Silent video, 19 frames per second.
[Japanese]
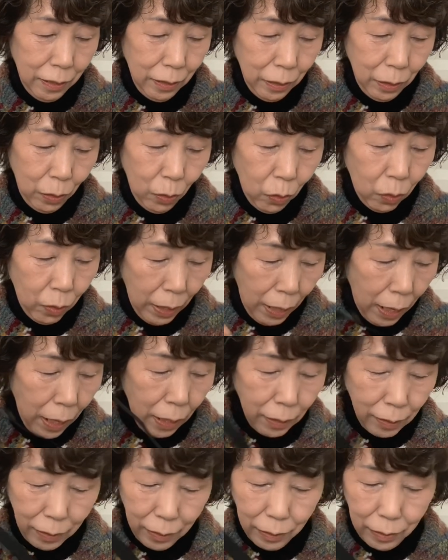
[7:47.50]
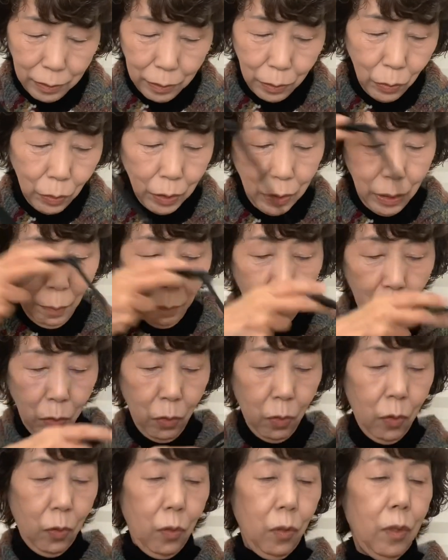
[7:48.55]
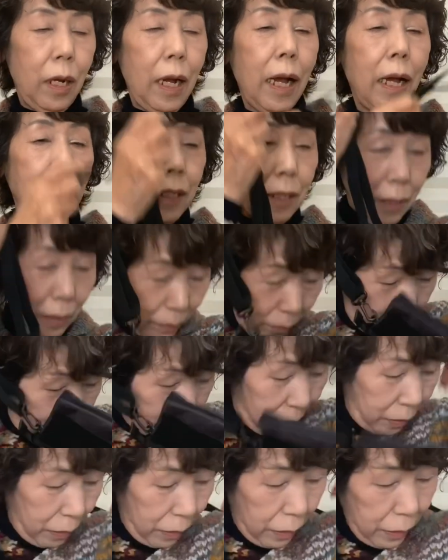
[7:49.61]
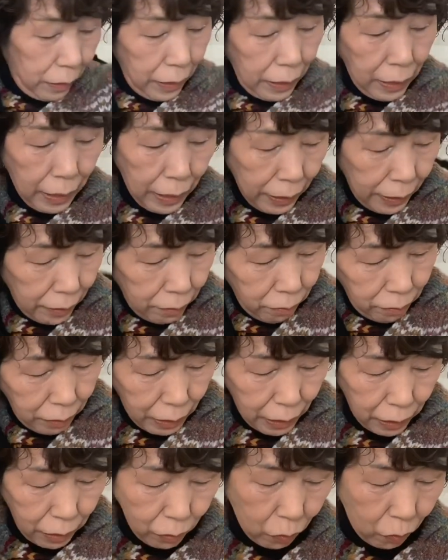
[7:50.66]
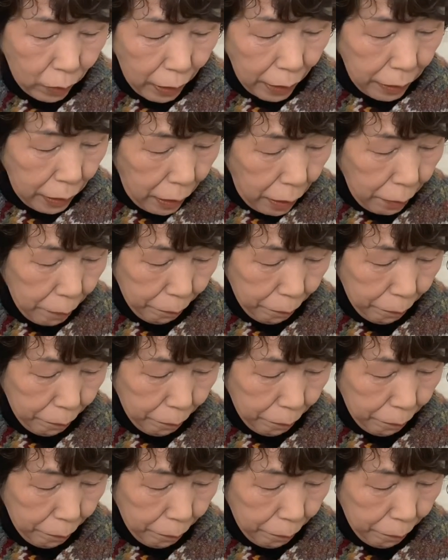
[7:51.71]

とかそういったものが入れられるんでしょうかね。